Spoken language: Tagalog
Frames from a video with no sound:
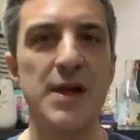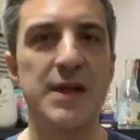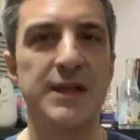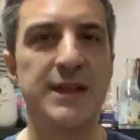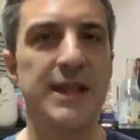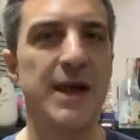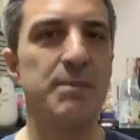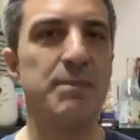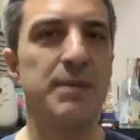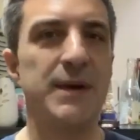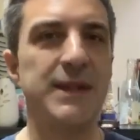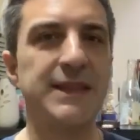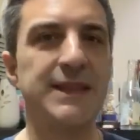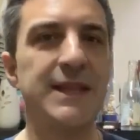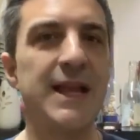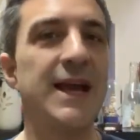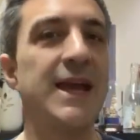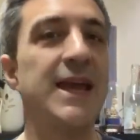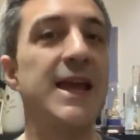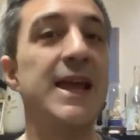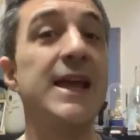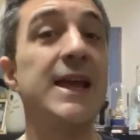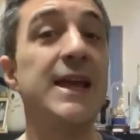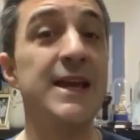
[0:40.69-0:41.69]
Dapat
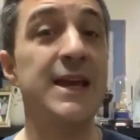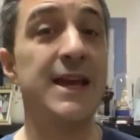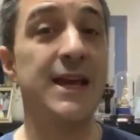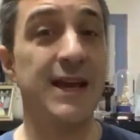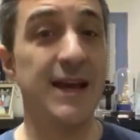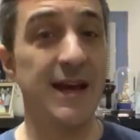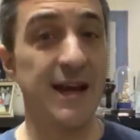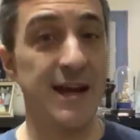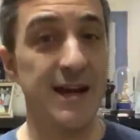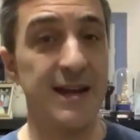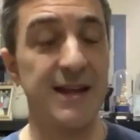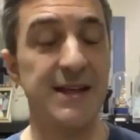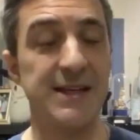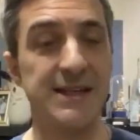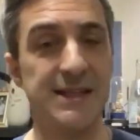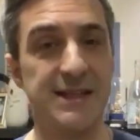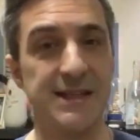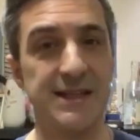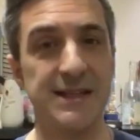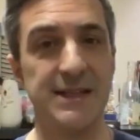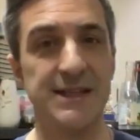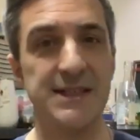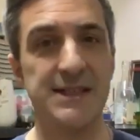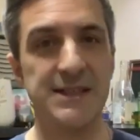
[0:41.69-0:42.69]
nakikinig ka rin
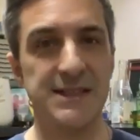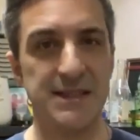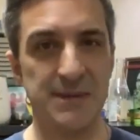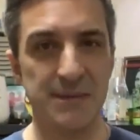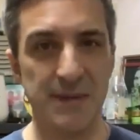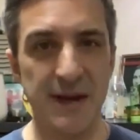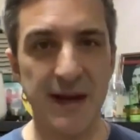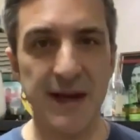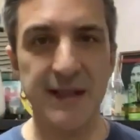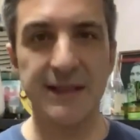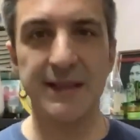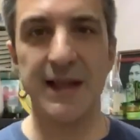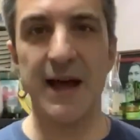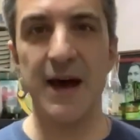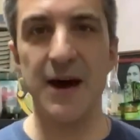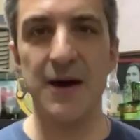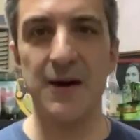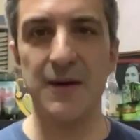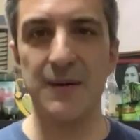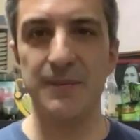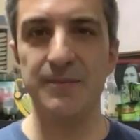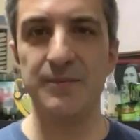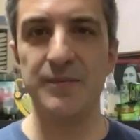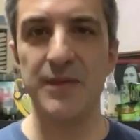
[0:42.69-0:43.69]
sa mga
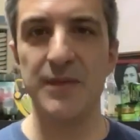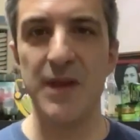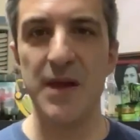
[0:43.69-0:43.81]
tao.